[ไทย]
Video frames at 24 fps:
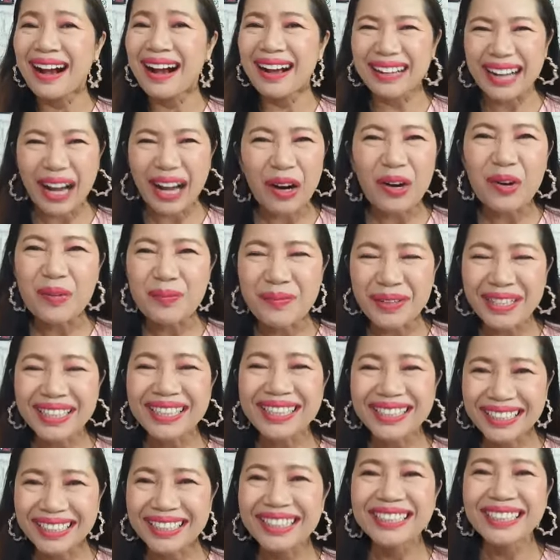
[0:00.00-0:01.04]
เราไม่
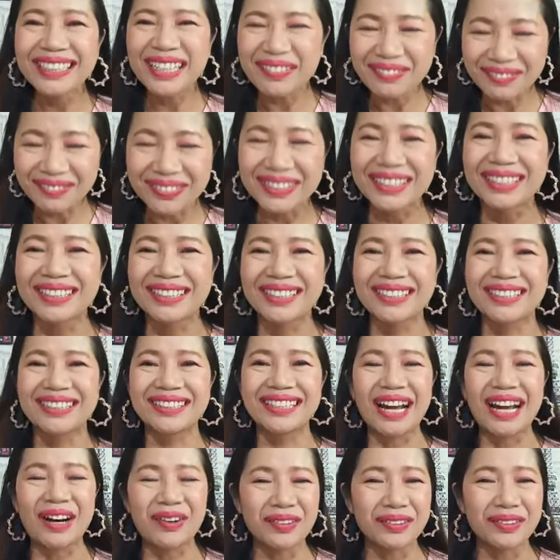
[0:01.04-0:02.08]
เคยได้ฝึก
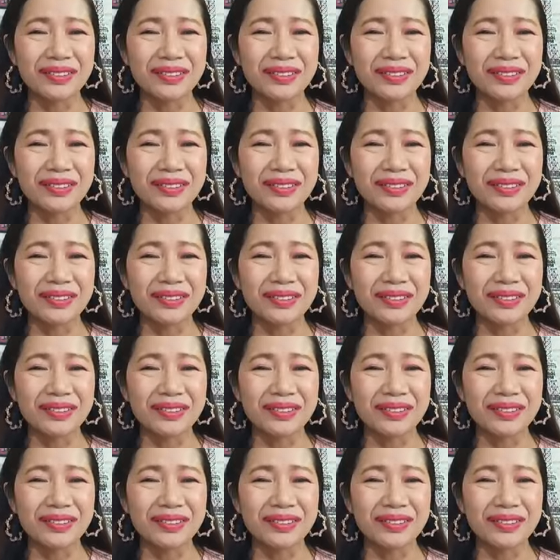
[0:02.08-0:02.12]
เรา